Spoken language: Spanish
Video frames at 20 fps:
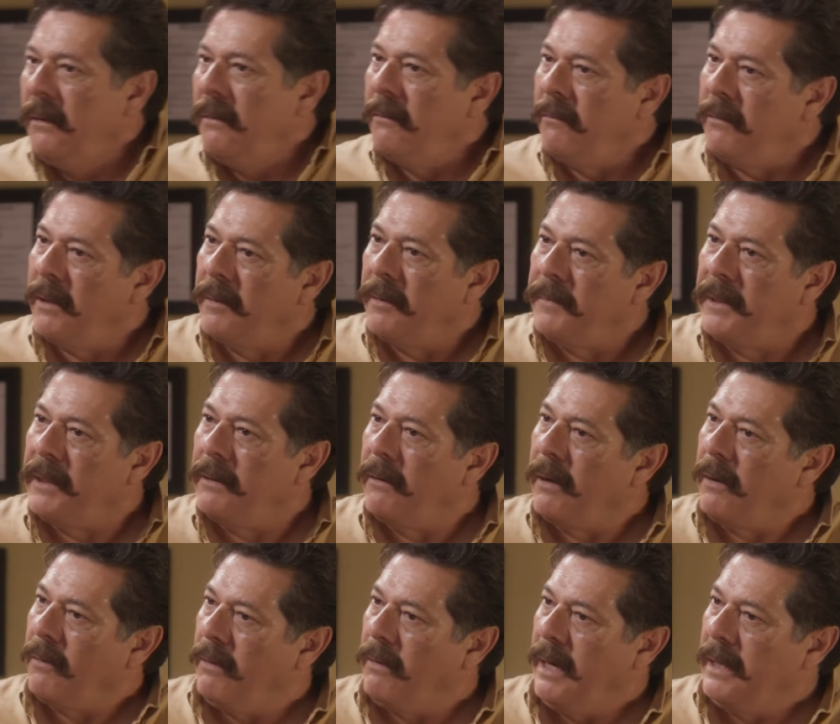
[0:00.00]
Un amigo
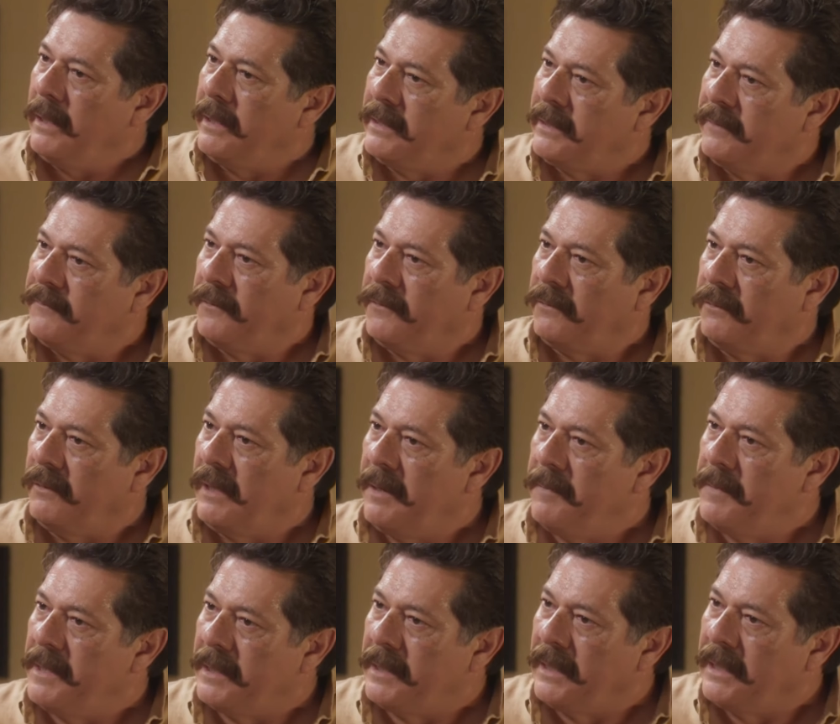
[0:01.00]
al cual
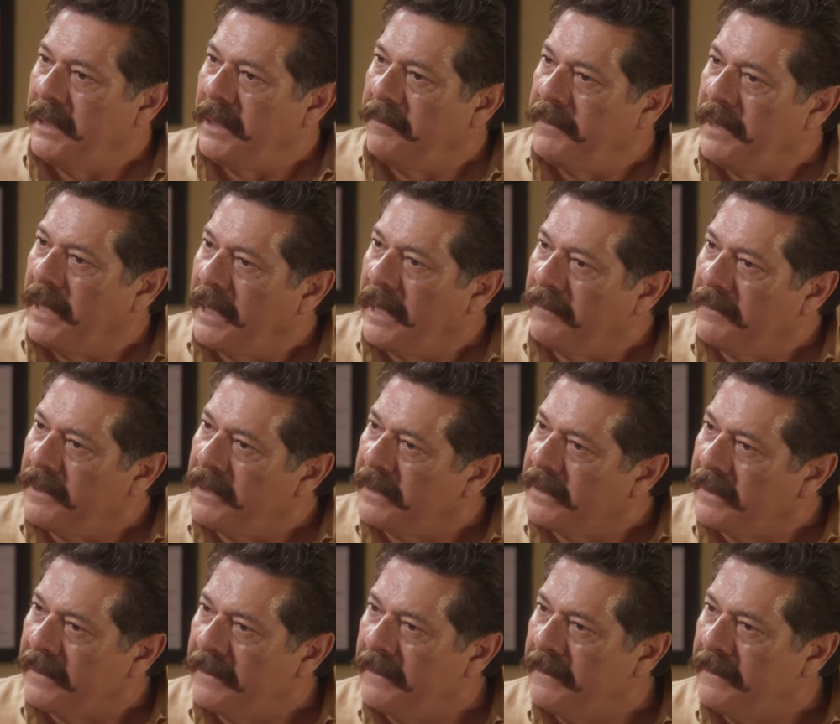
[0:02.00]
desafortunadamente le debía la vida.